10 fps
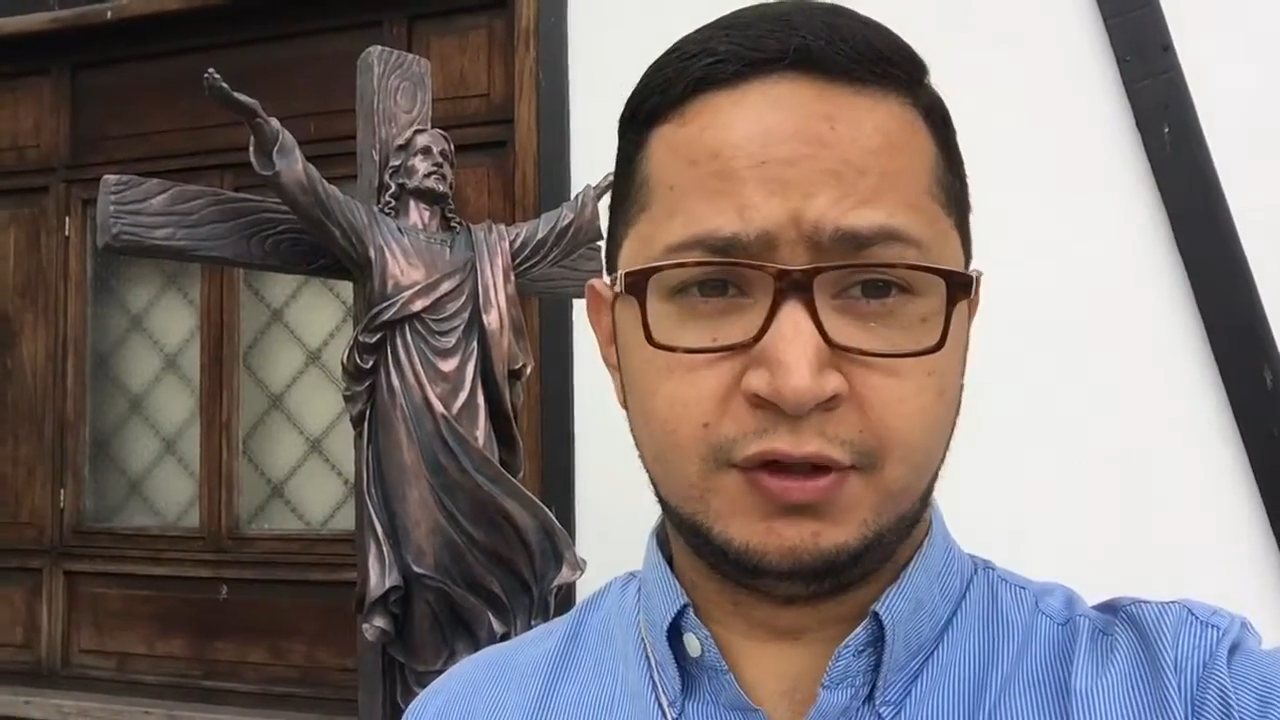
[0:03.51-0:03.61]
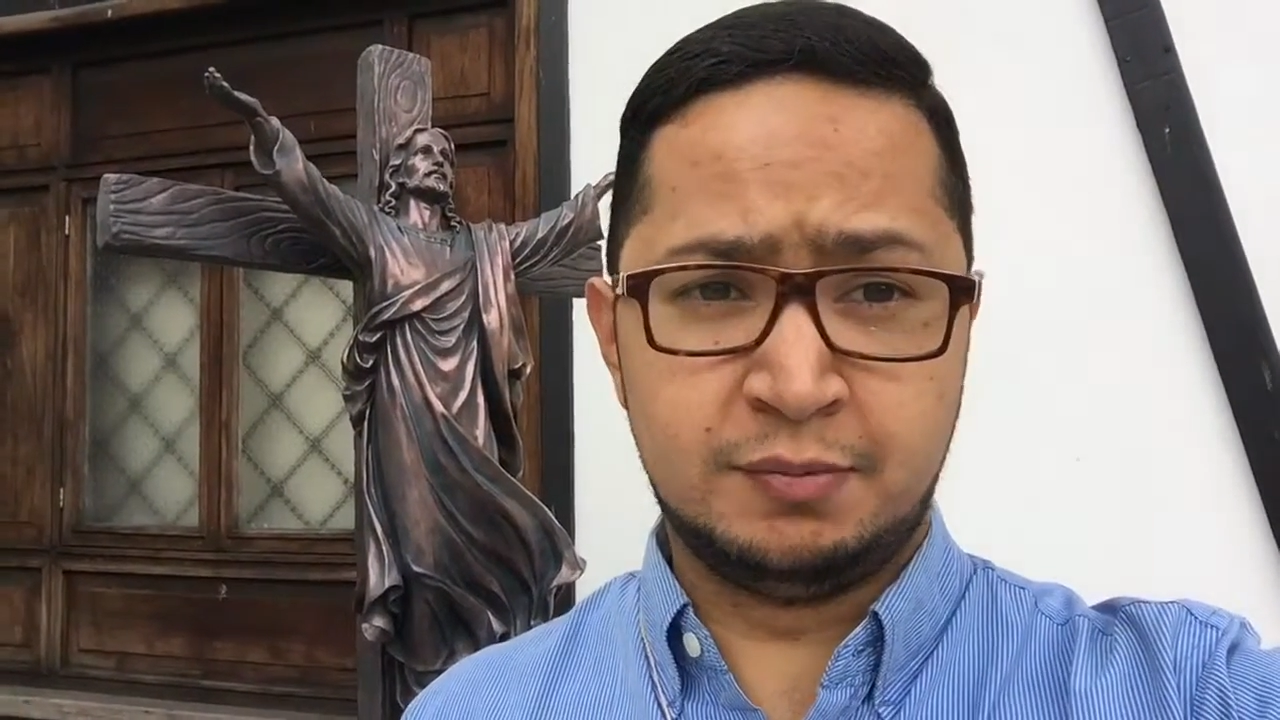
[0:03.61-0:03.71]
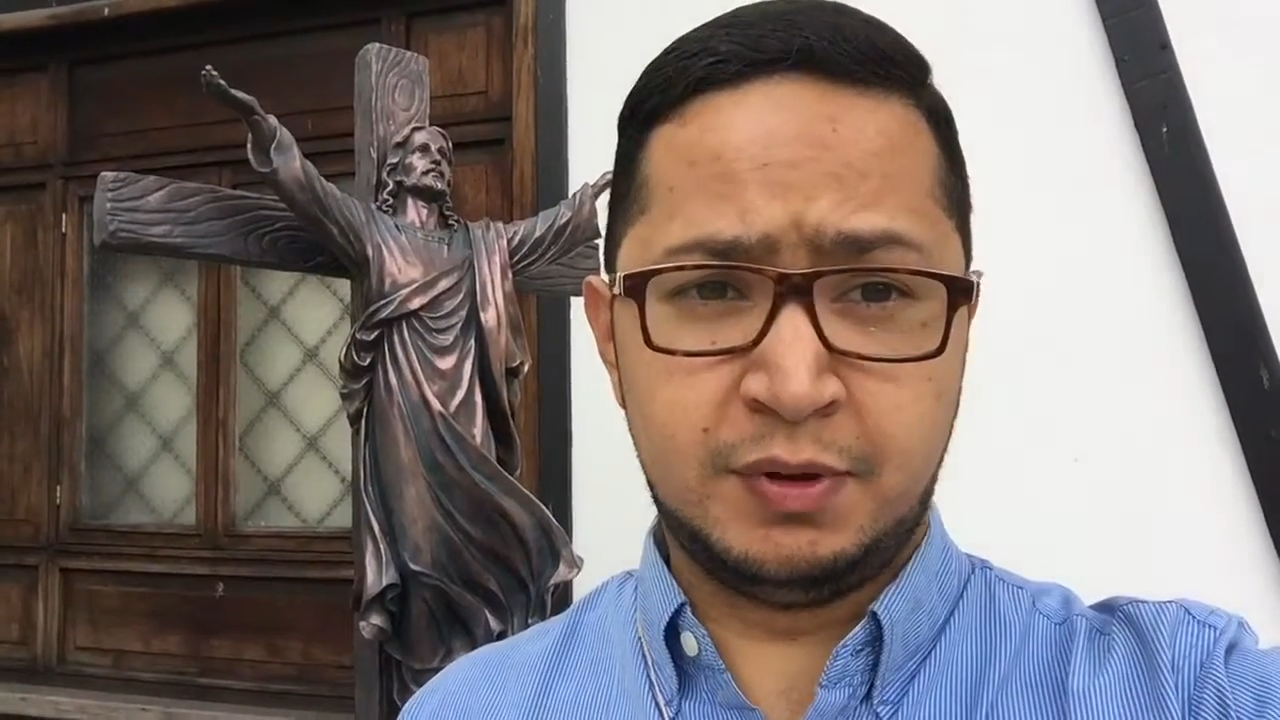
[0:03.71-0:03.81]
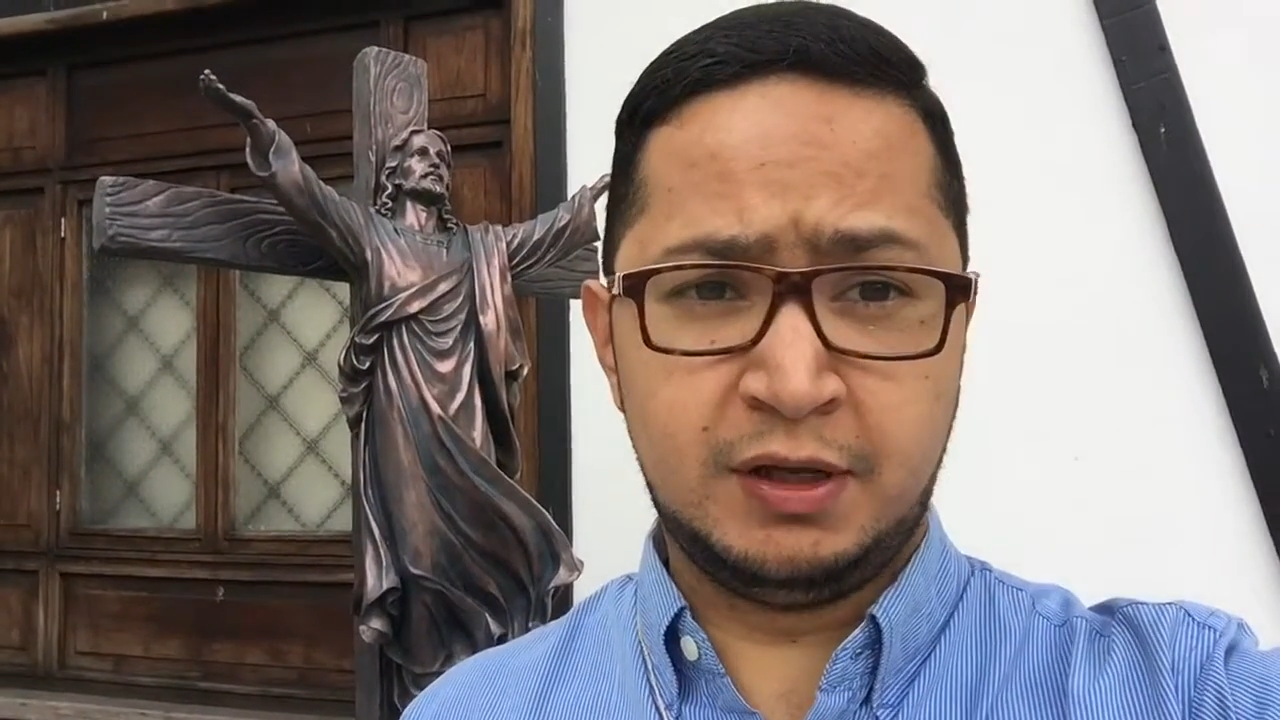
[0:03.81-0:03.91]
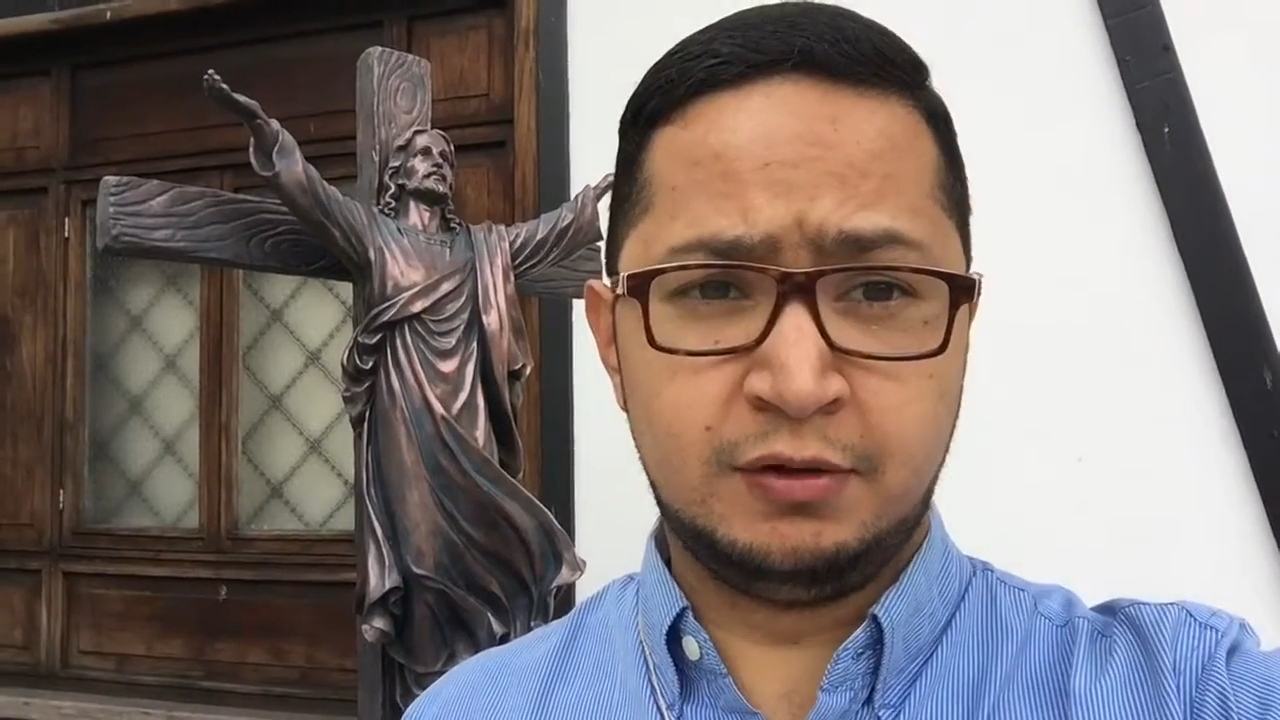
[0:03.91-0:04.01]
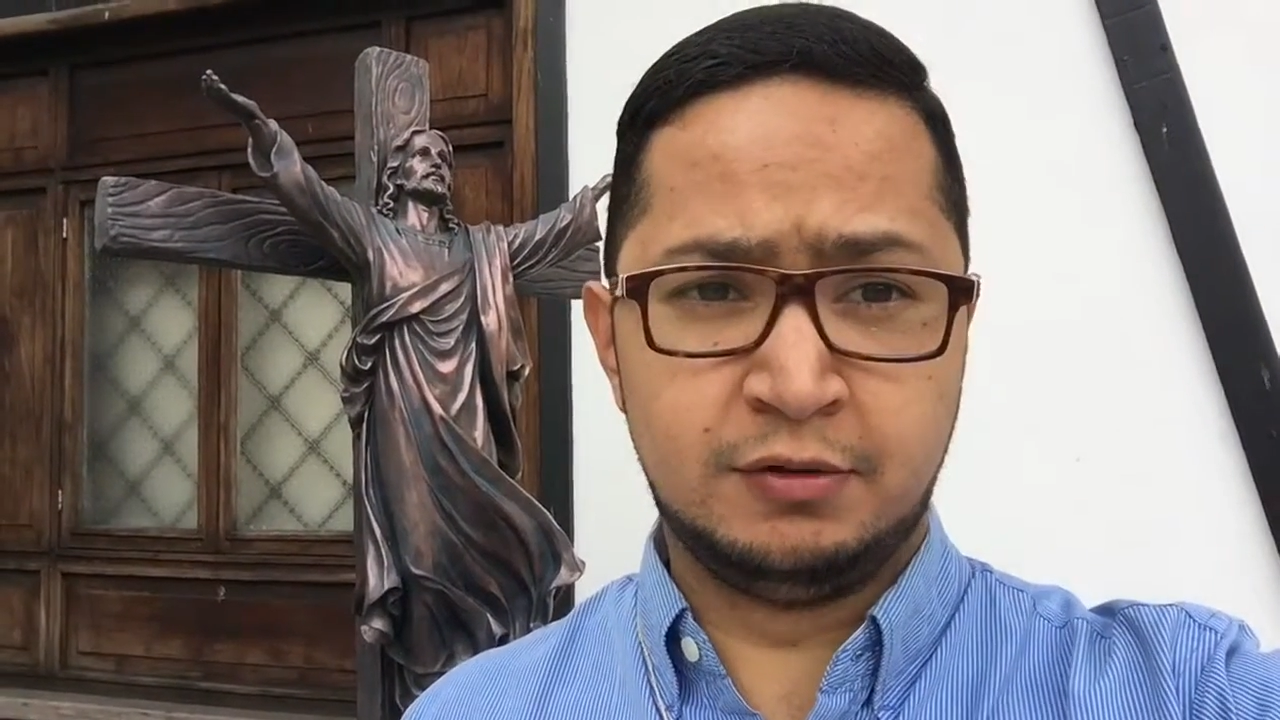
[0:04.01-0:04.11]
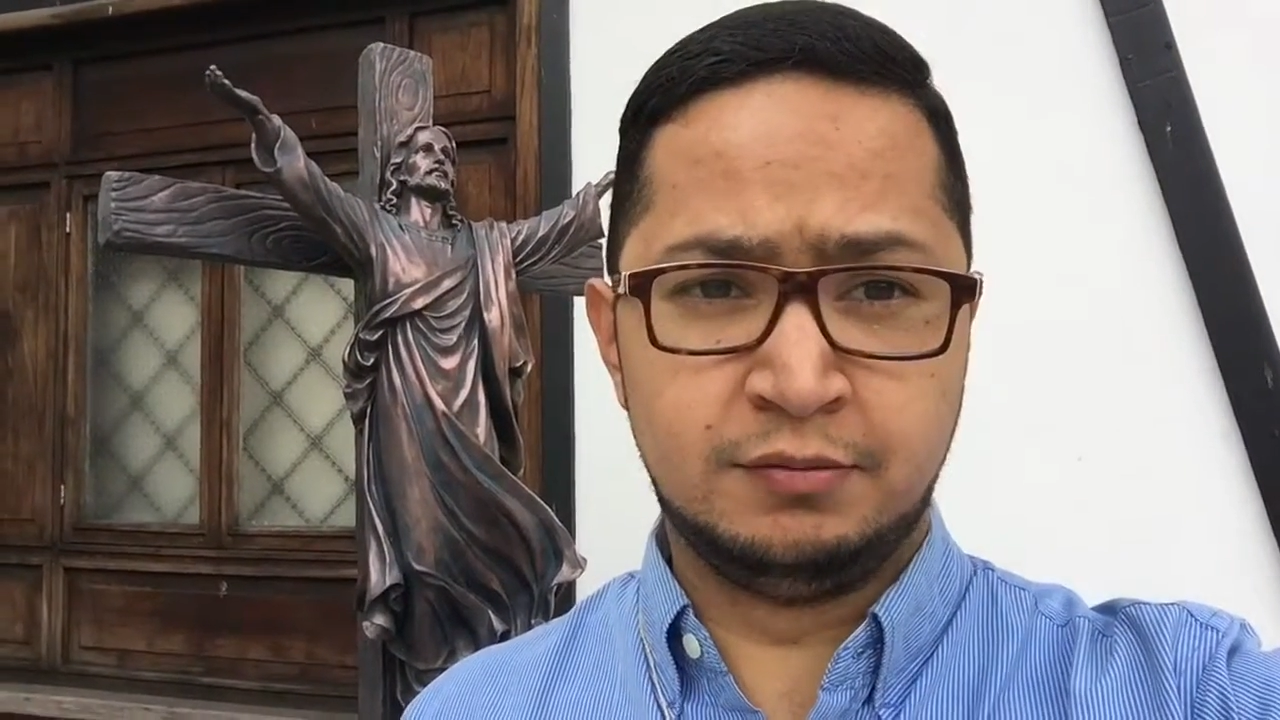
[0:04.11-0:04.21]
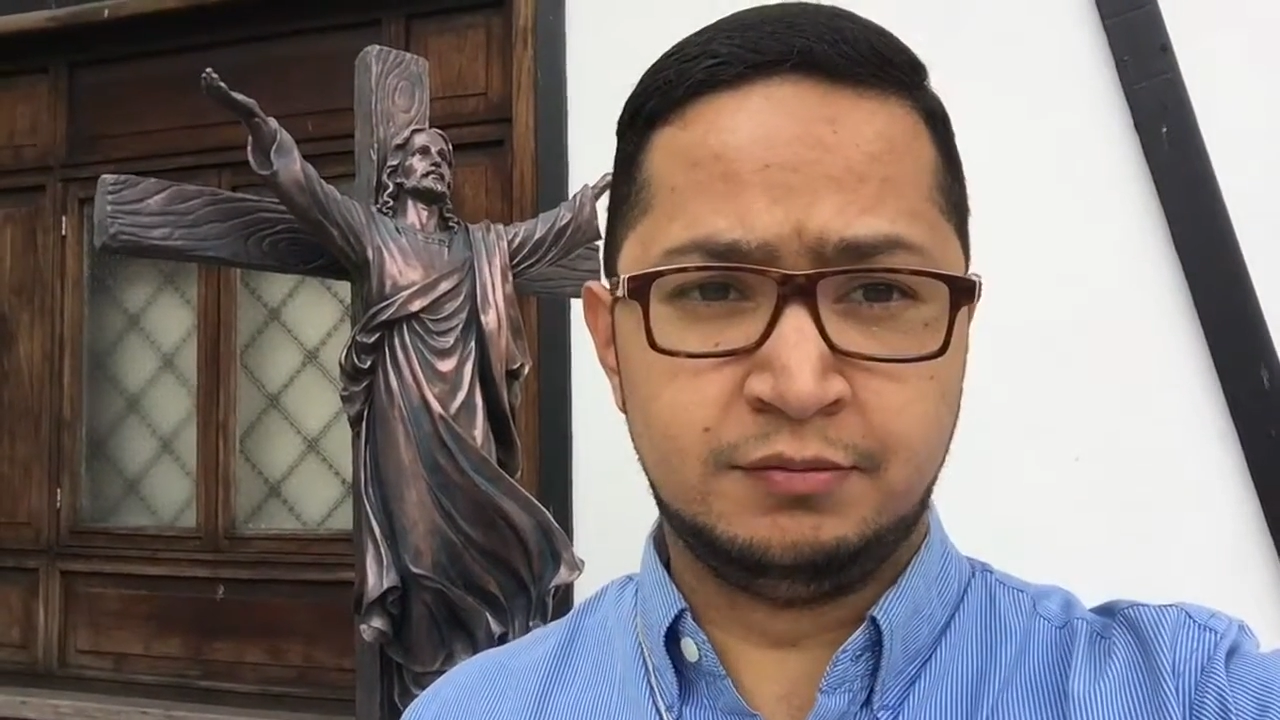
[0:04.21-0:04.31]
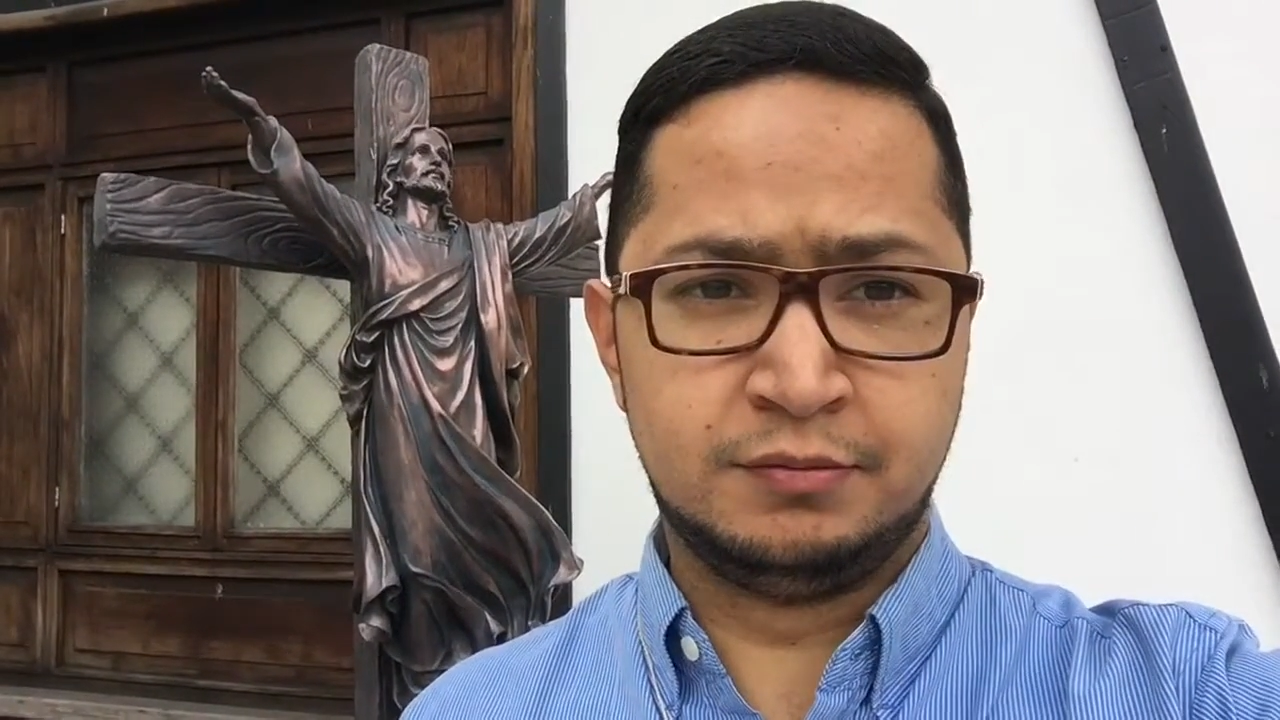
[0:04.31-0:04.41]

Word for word: de Pedro.